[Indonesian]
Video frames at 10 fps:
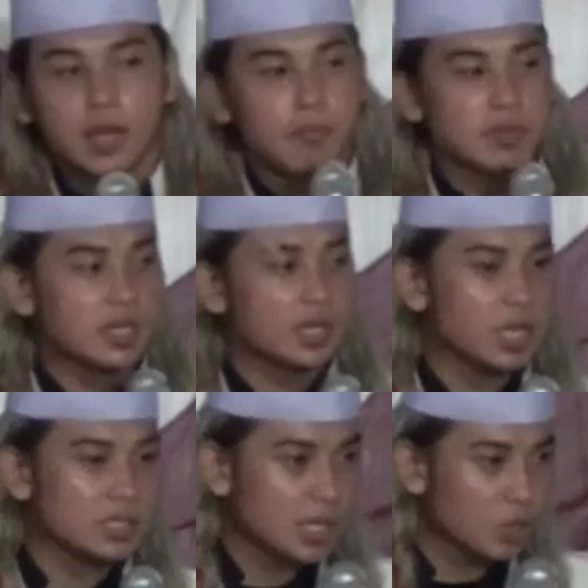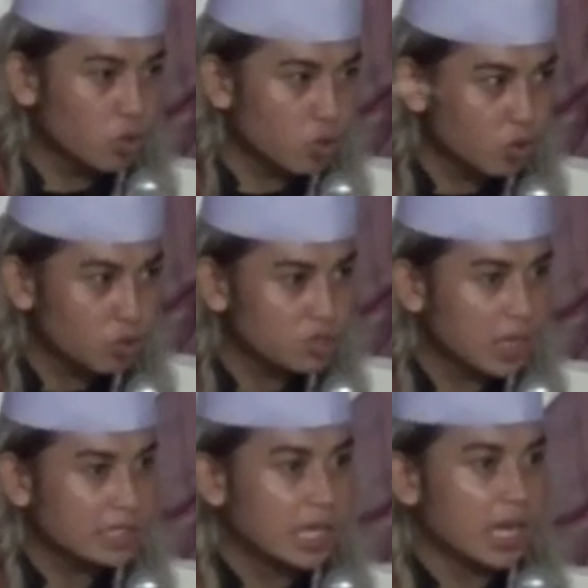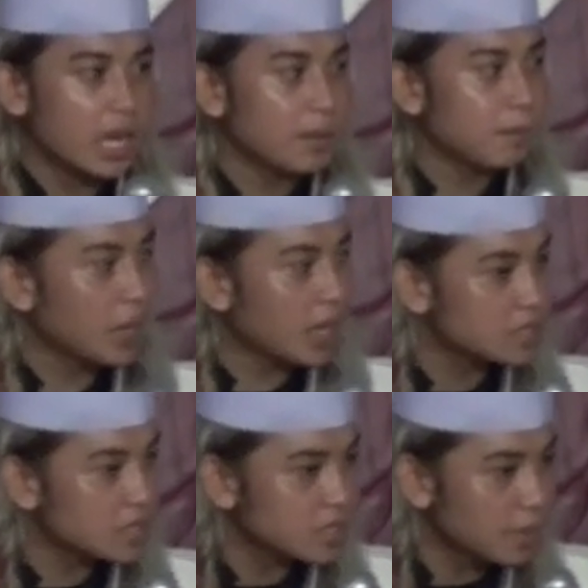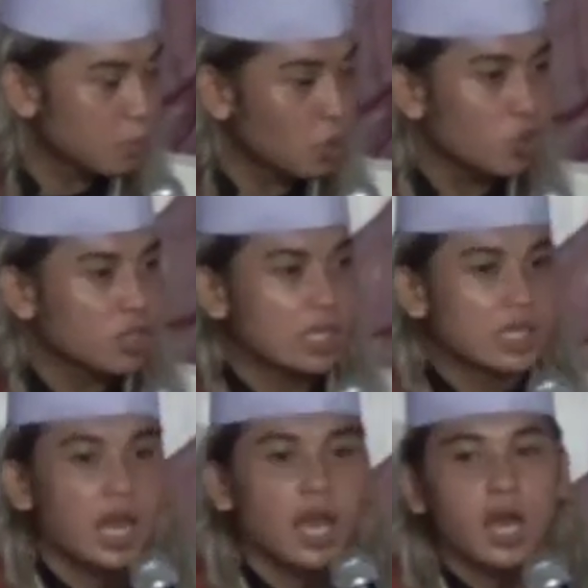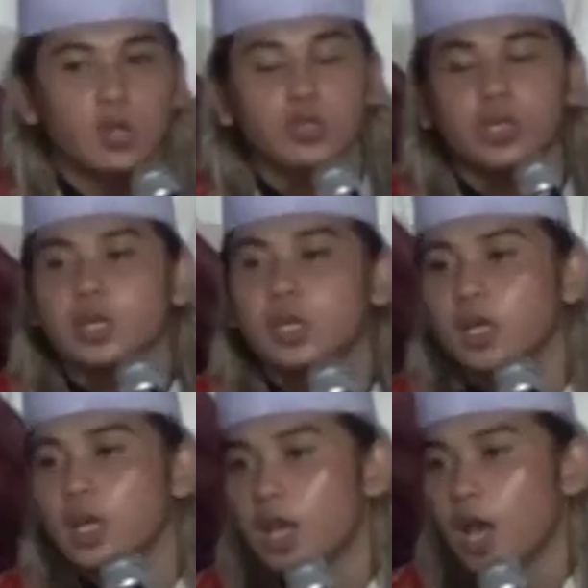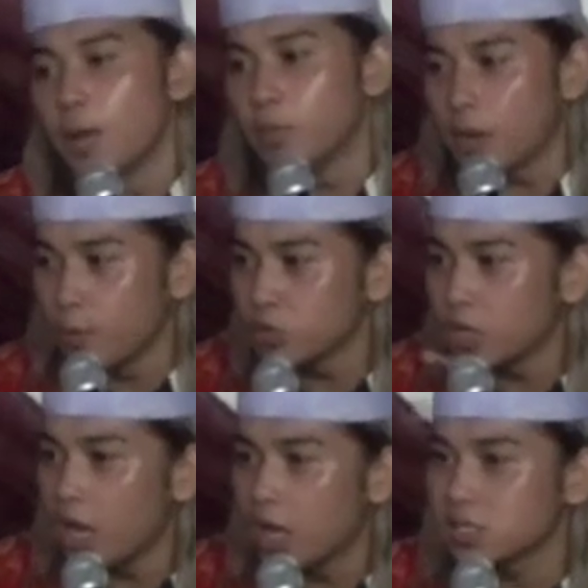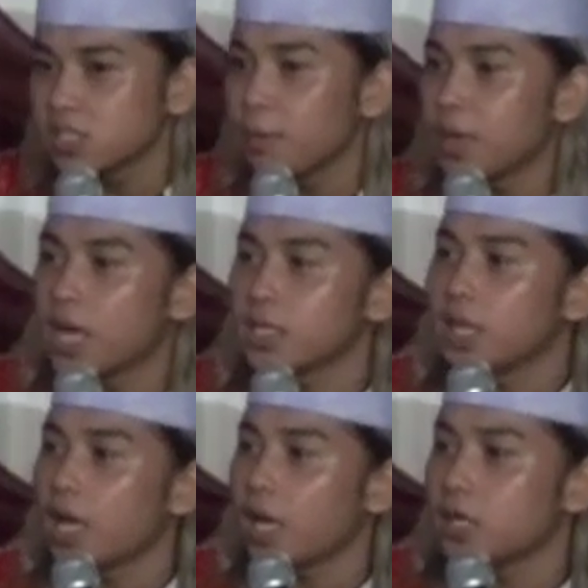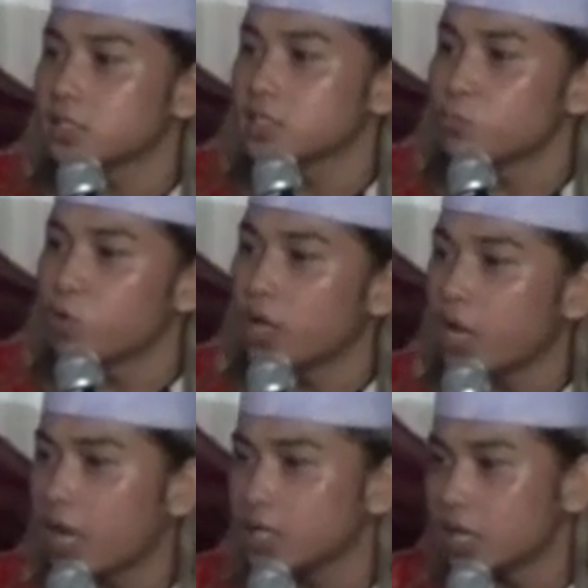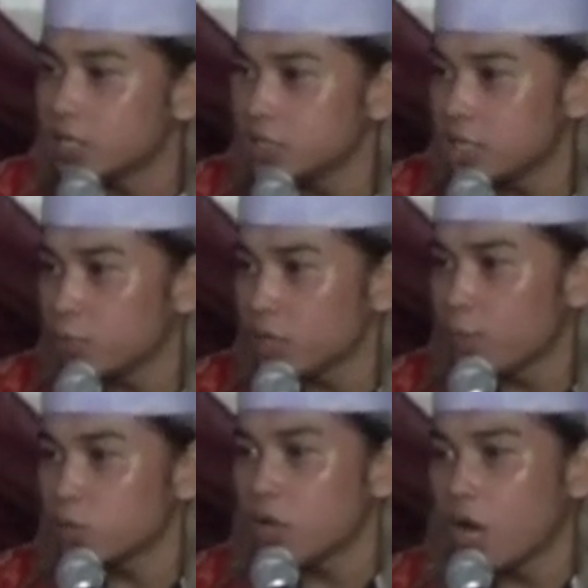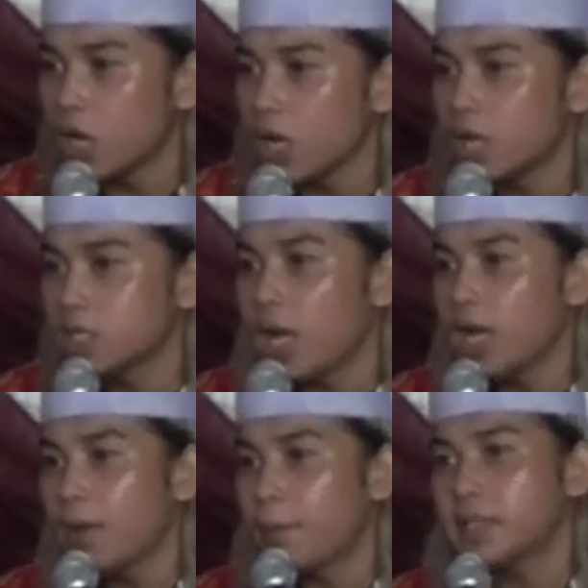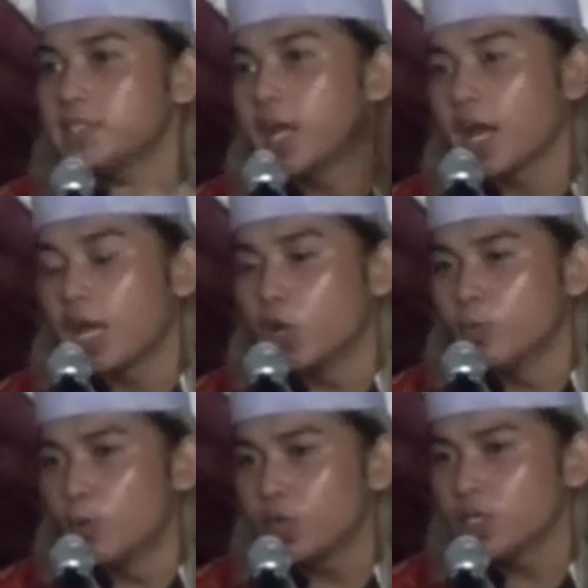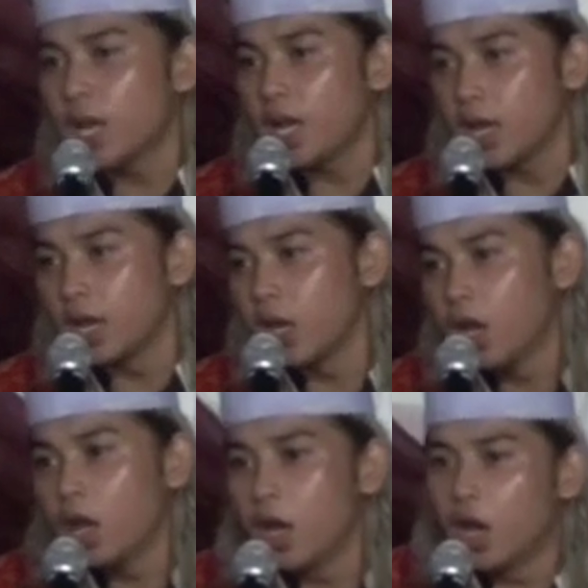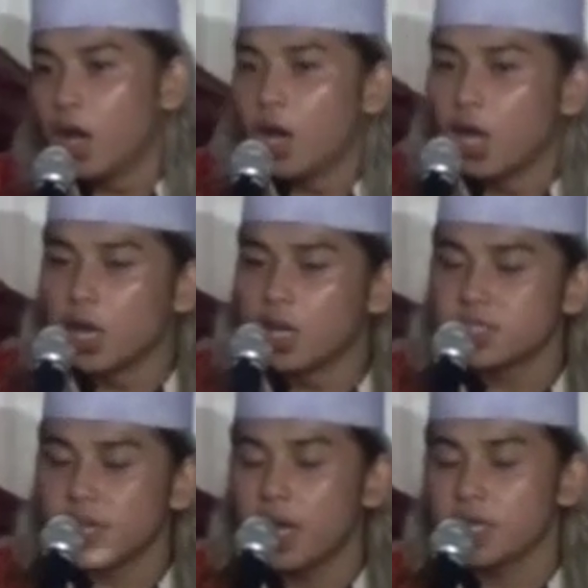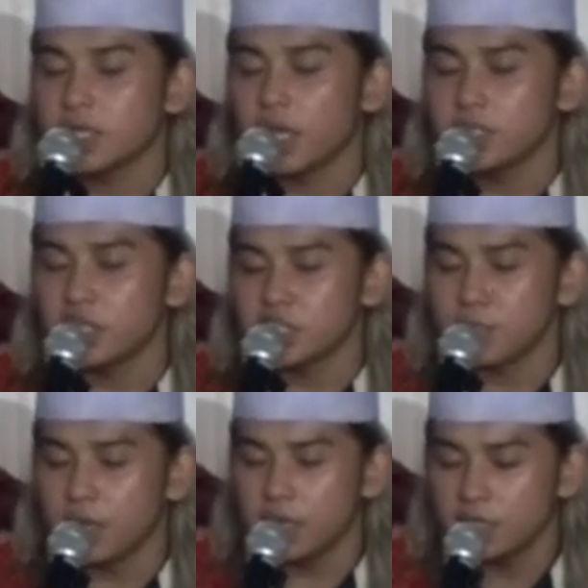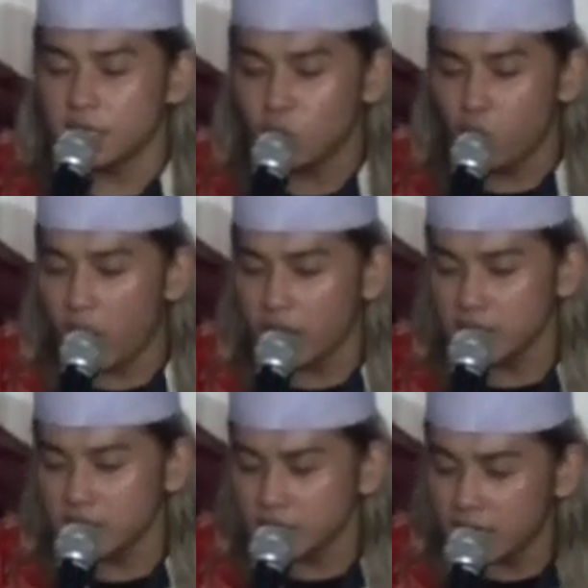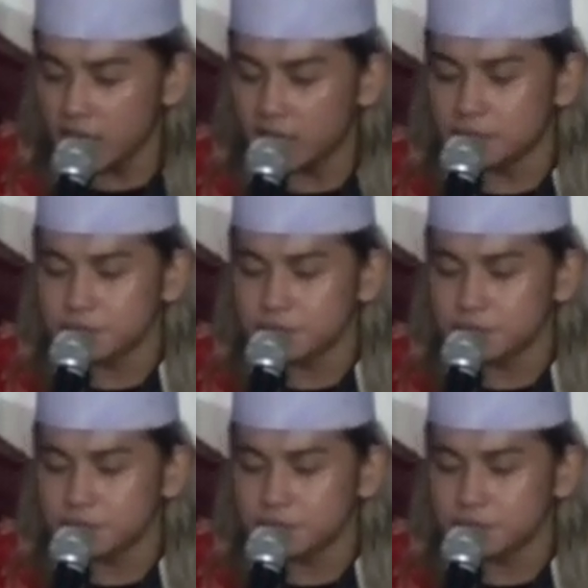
beserta seluruh jajaran para sesepuh yang telah hadir. Mudah-mudahan sabarataan semua yang ada di sini mudah-mudahan Allah taala panjangkan umurnya. Allah sehatkan jasmani dan rohaninya.